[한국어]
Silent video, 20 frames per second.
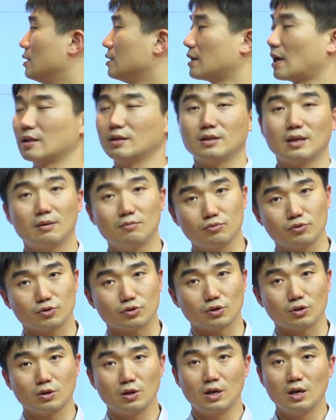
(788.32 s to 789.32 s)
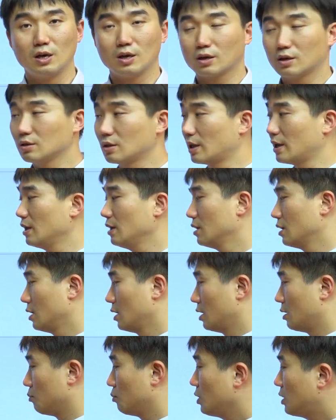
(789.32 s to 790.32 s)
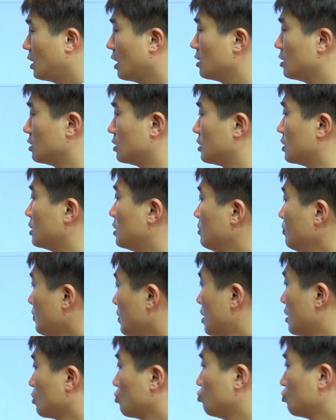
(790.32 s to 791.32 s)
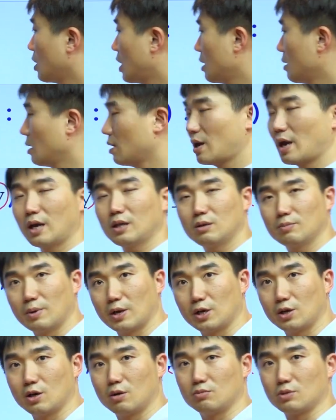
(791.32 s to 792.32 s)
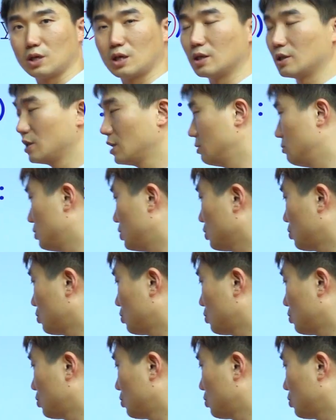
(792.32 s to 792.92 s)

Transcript: 라는 함수죠. 근데 밑에는 지금 두 개의 add variable이라는 이름을